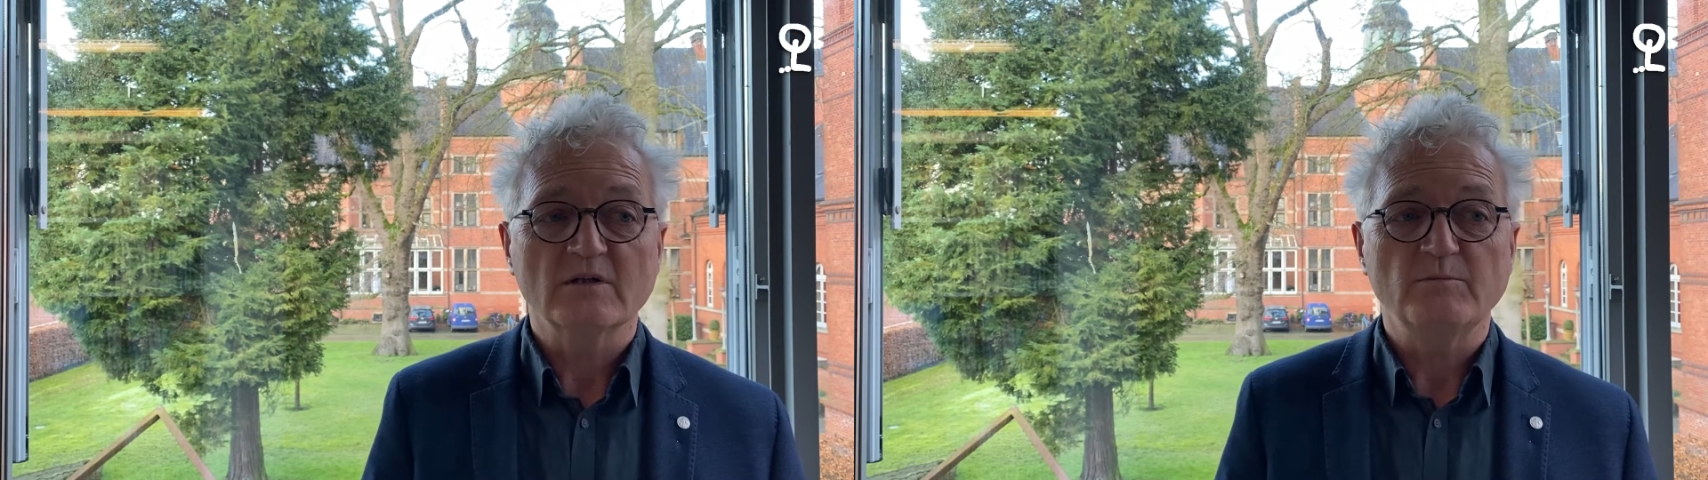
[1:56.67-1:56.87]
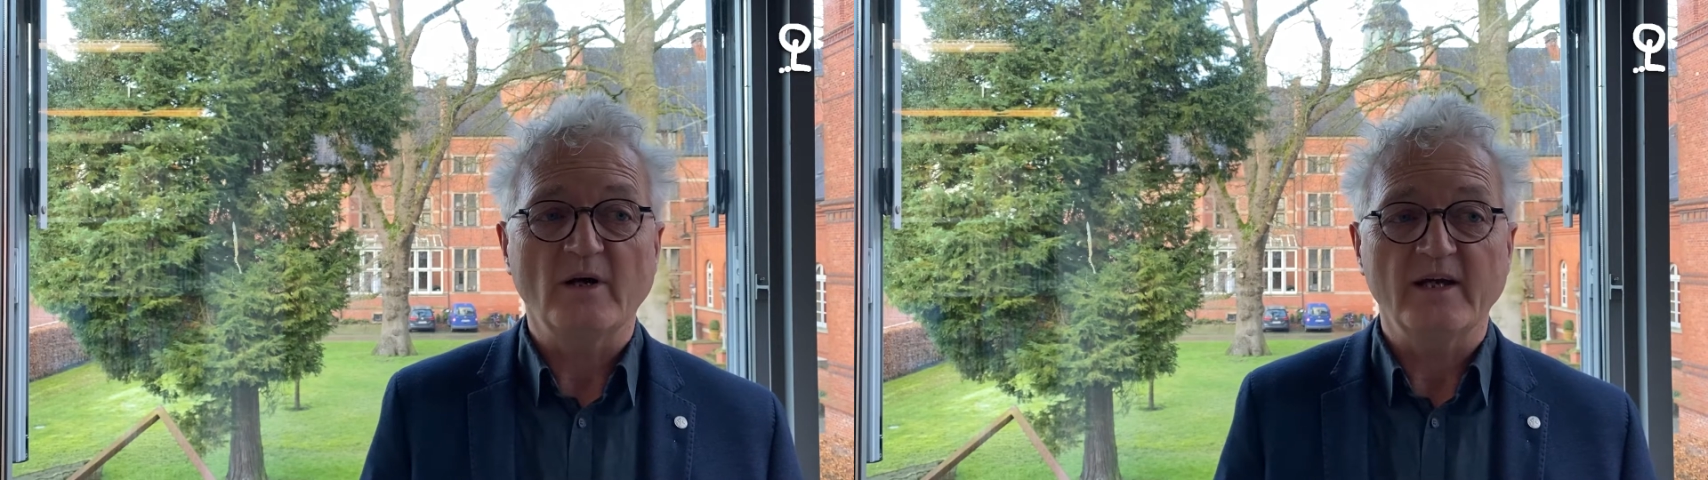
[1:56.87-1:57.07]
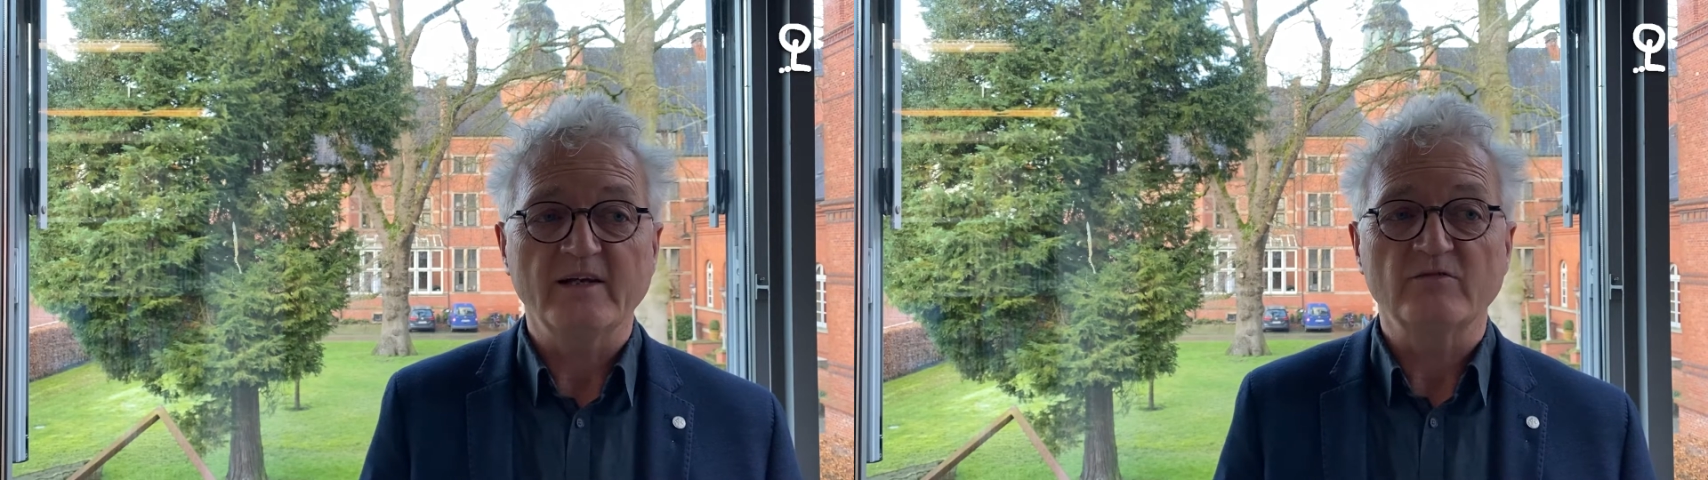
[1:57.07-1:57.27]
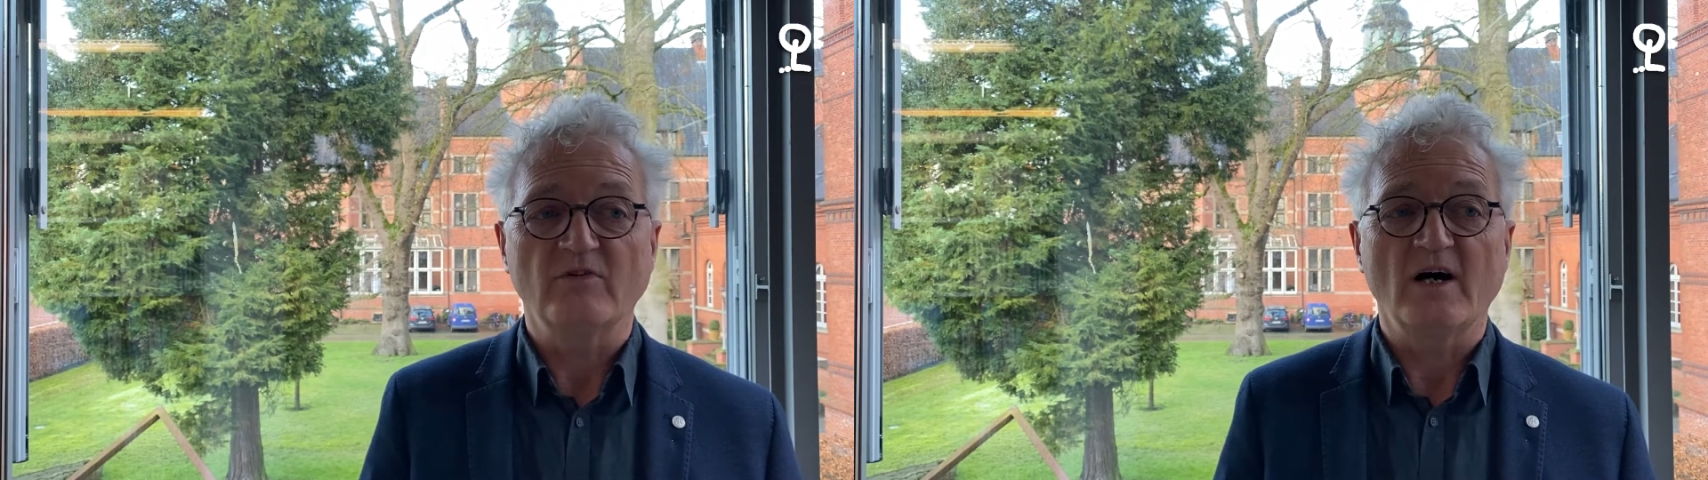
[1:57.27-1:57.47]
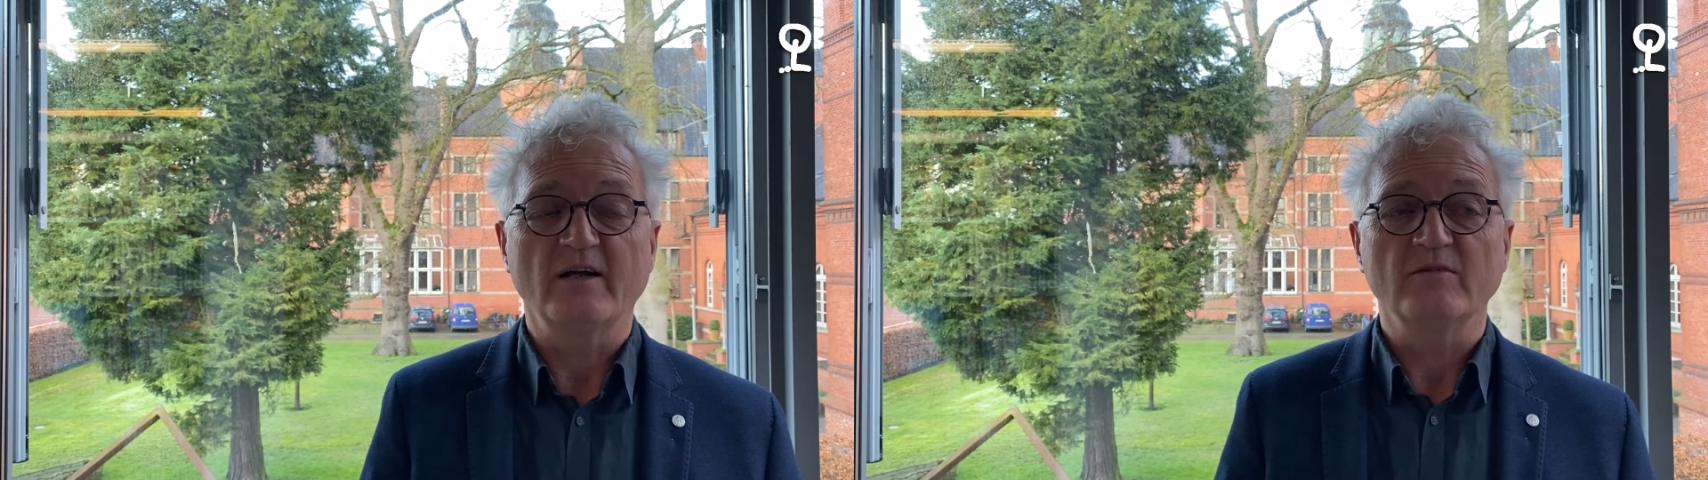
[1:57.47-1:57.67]
geprägt
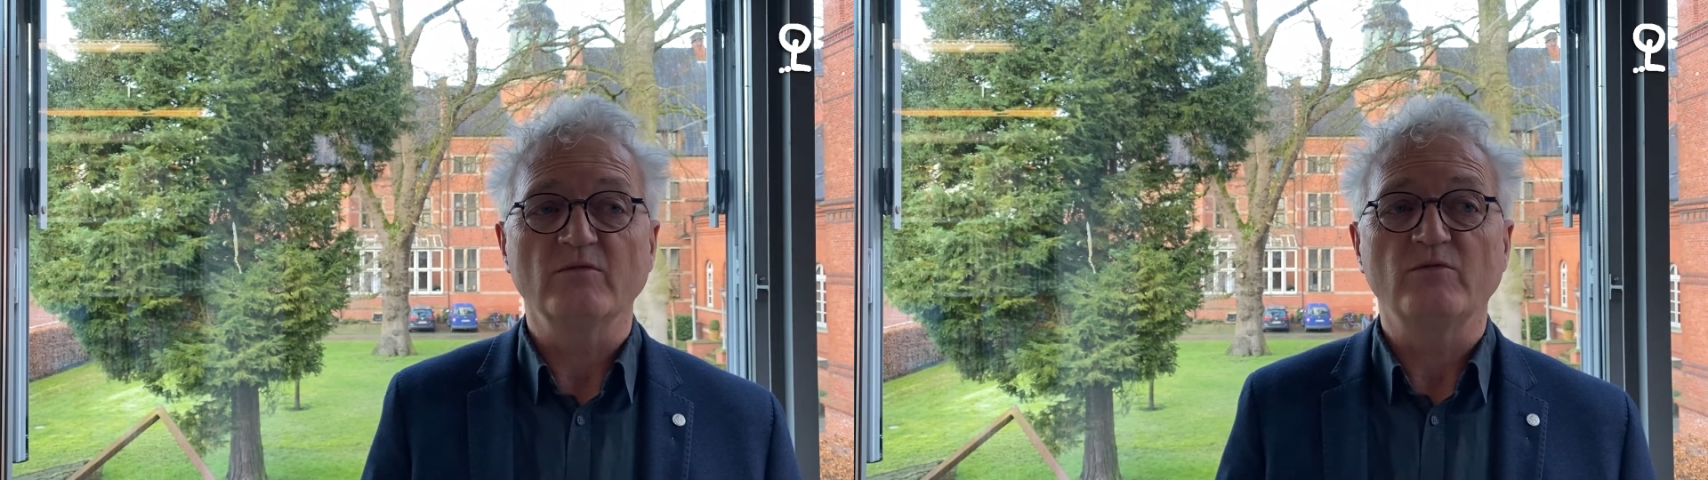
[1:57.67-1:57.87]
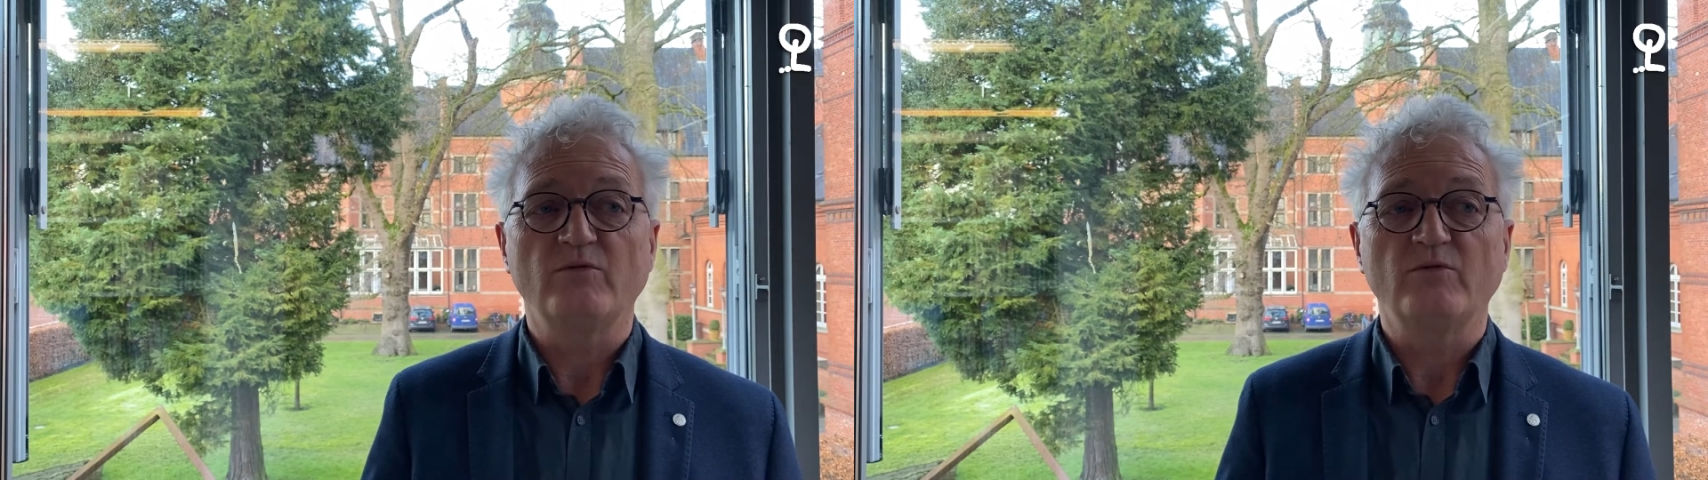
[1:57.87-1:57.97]
waren